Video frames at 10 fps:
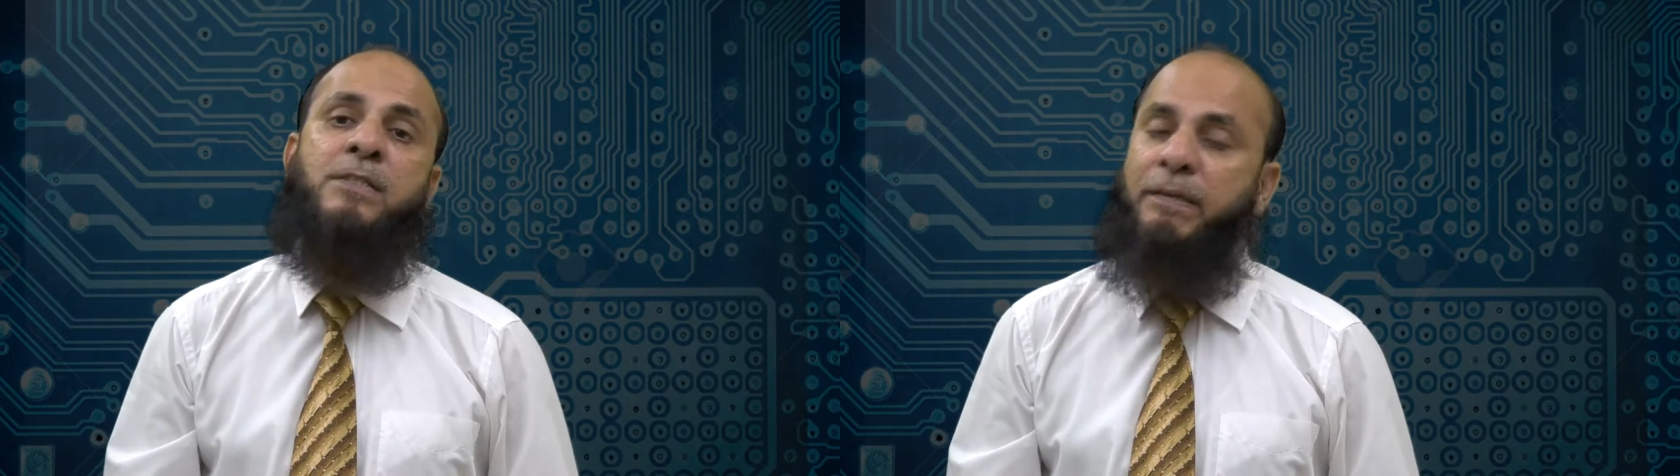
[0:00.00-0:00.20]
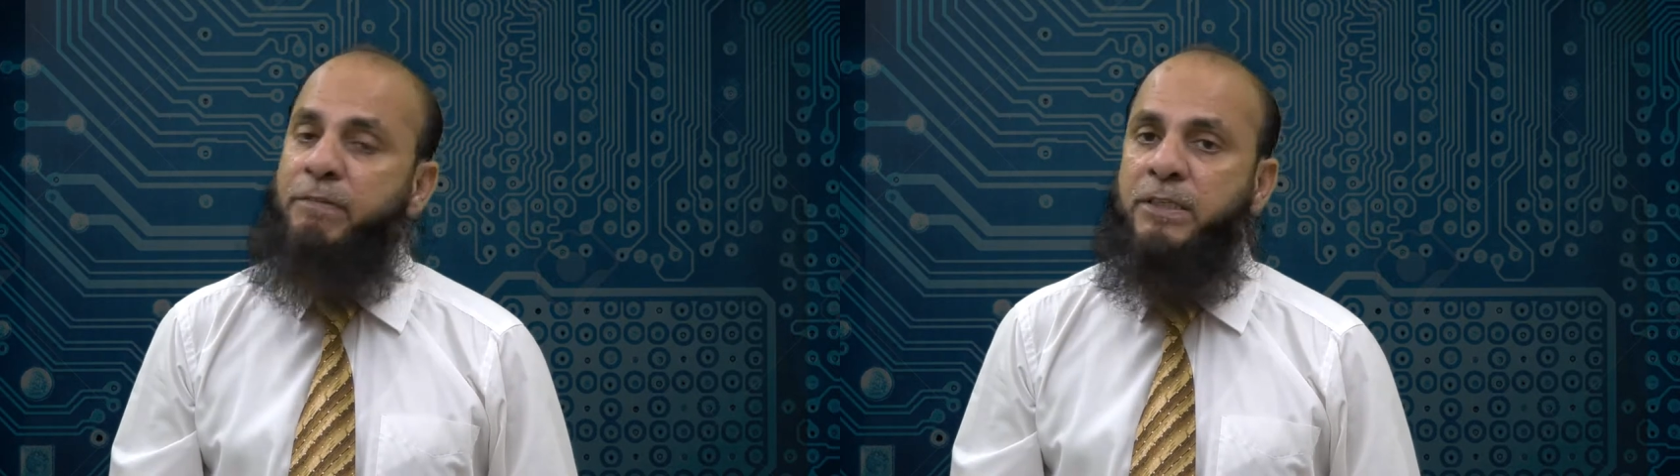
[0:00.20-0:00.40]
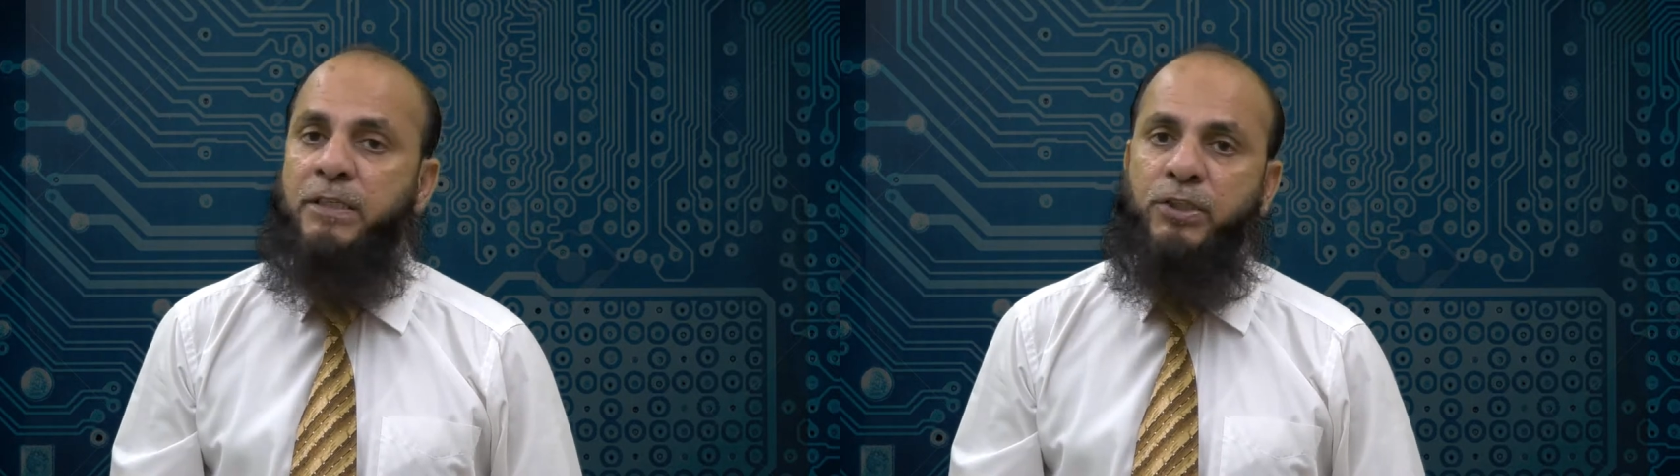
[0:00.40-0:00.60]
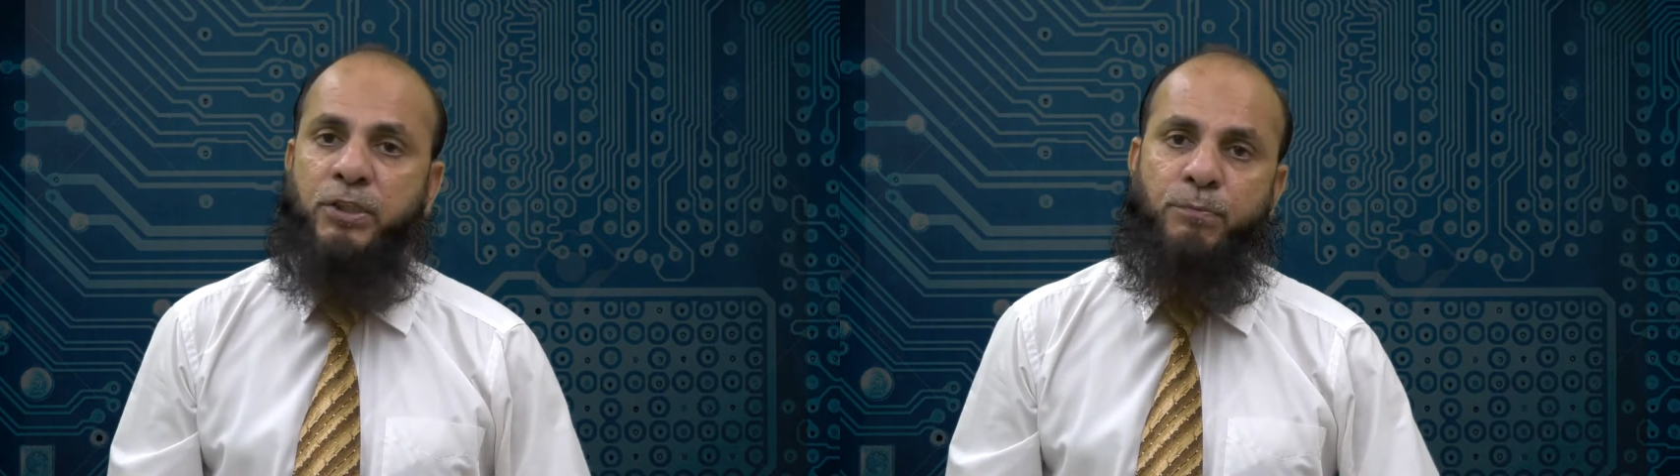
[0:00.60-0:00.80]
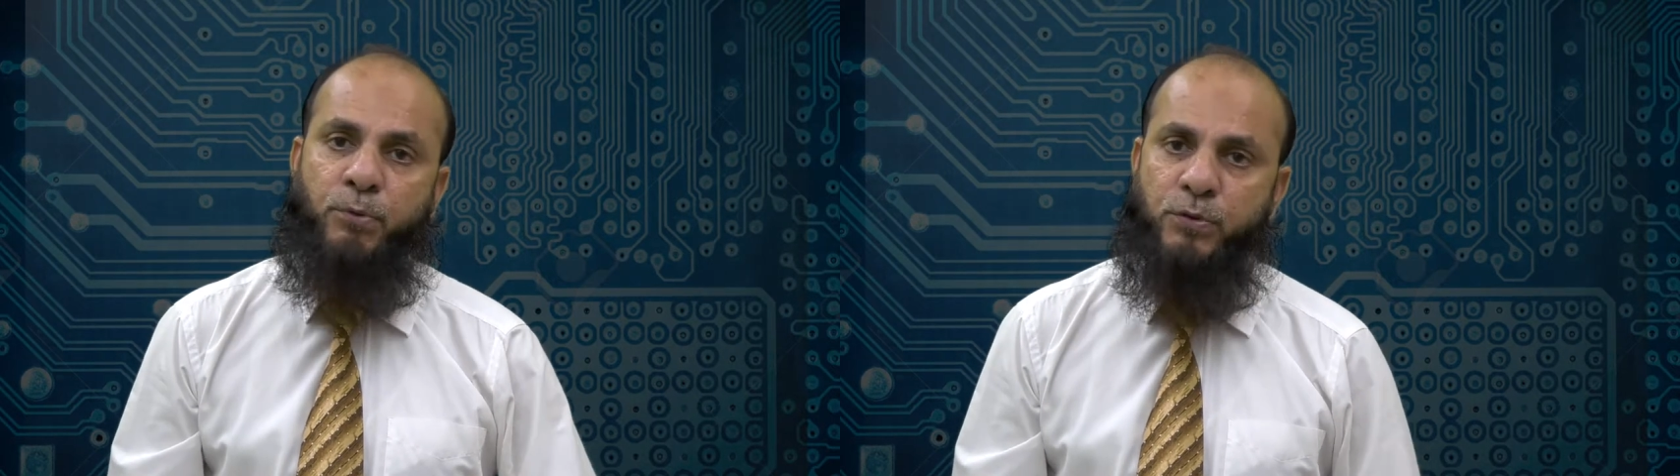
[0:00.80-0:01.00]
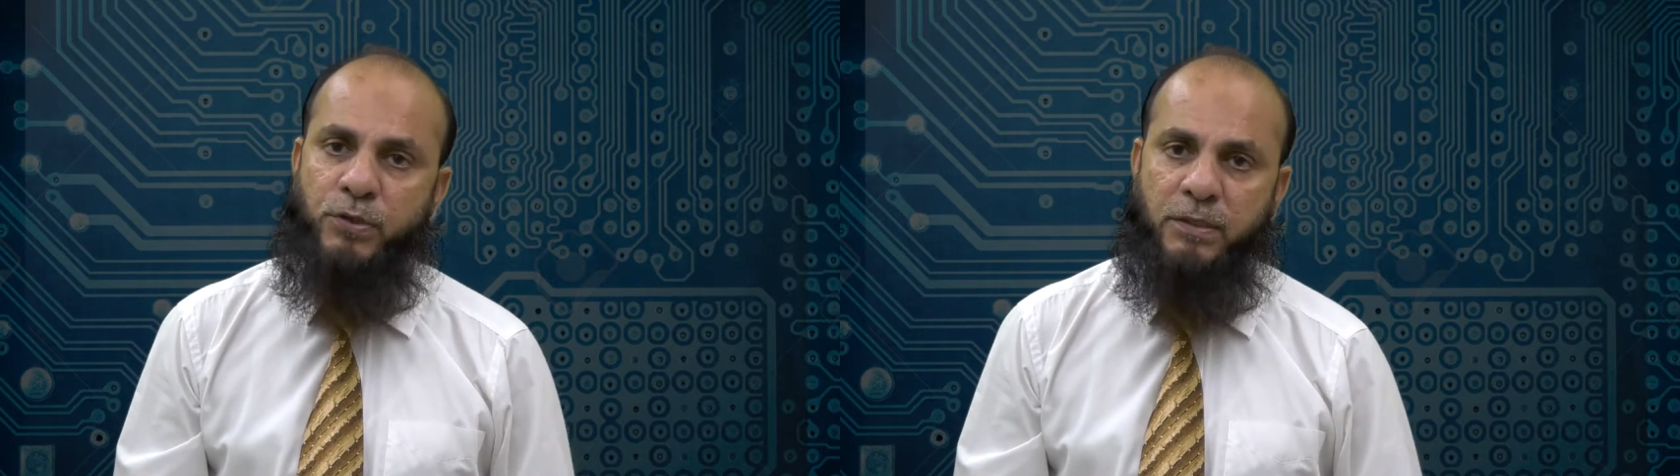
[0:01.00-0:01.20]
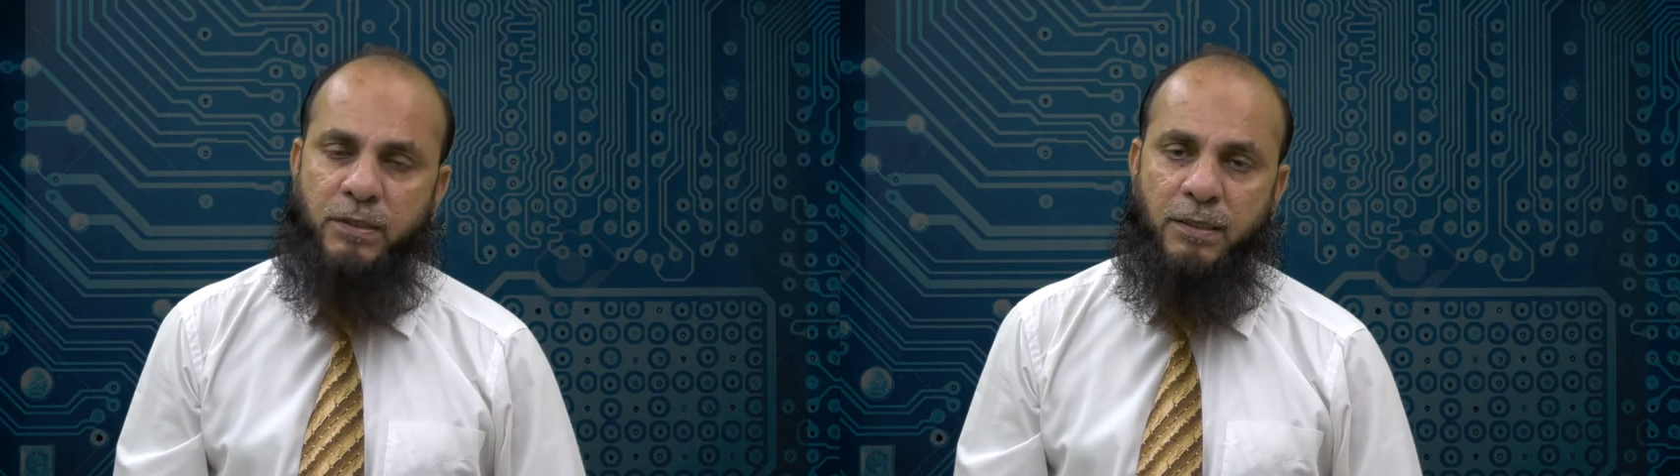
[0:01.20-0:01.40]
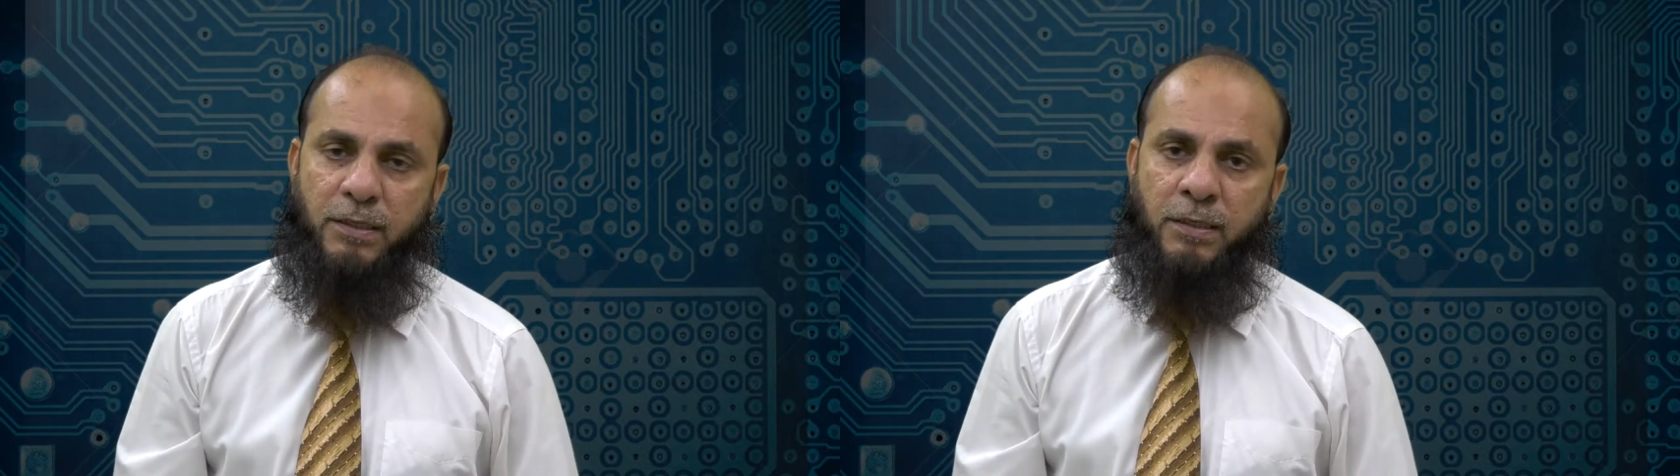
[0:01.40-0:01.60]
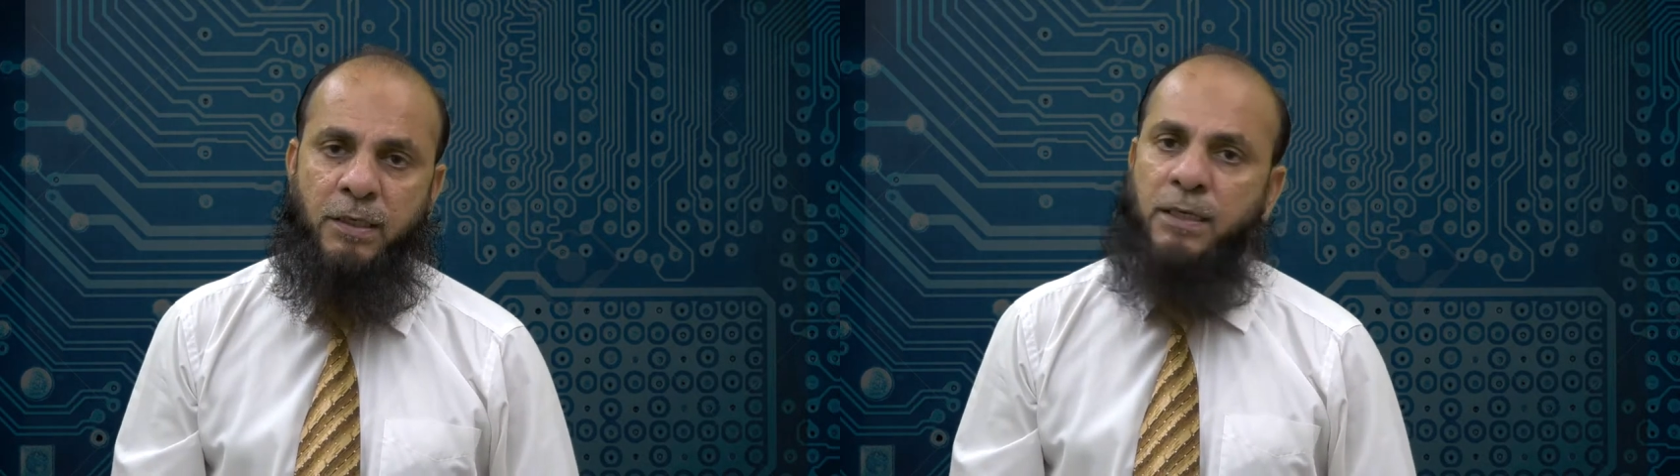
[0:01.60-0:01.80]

सेवन जनरेशन प्रोसेसर था